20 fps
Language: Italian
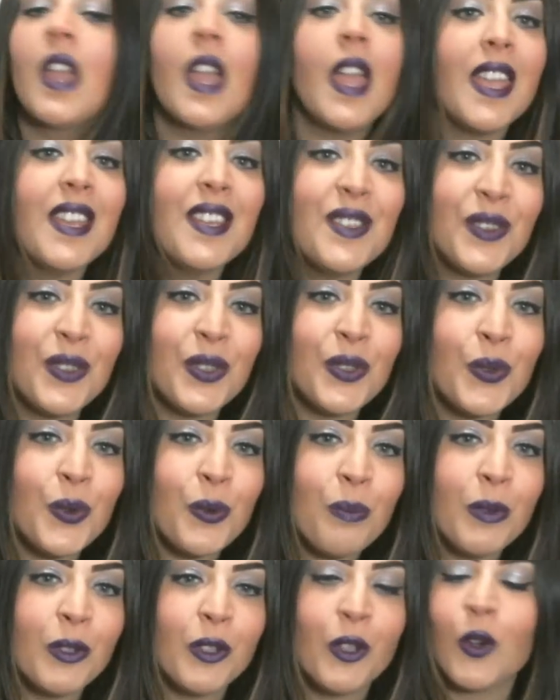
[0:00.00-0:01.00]
e inizio
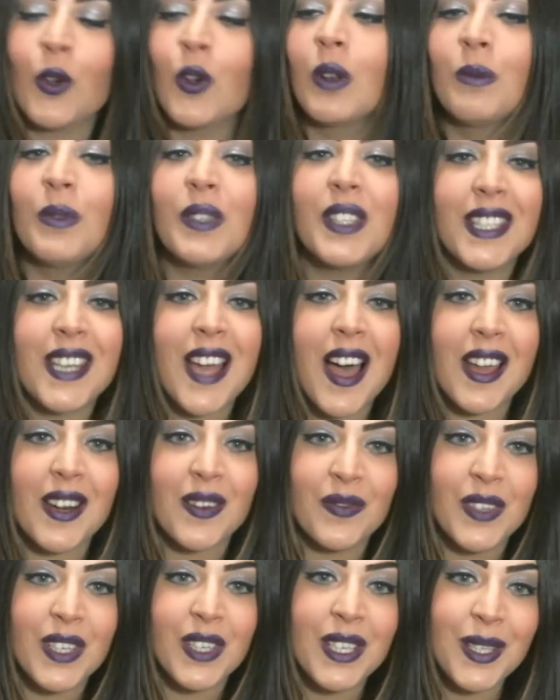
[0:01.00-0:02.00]
subito col
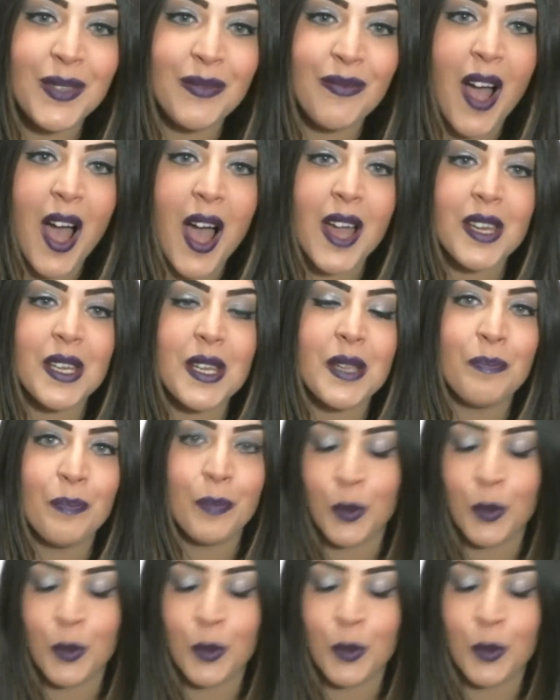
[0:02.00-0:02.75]
mostrarvi i vari